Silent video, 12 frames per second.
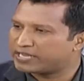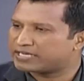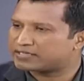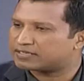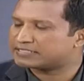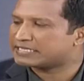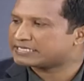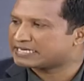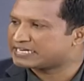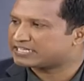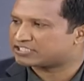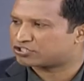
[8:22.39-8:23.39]
অনেক
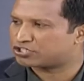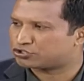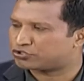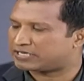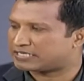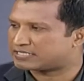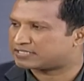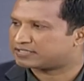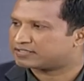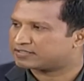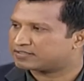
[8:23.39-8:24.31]
ডেডিকেশন নিশ্চয়ই আছে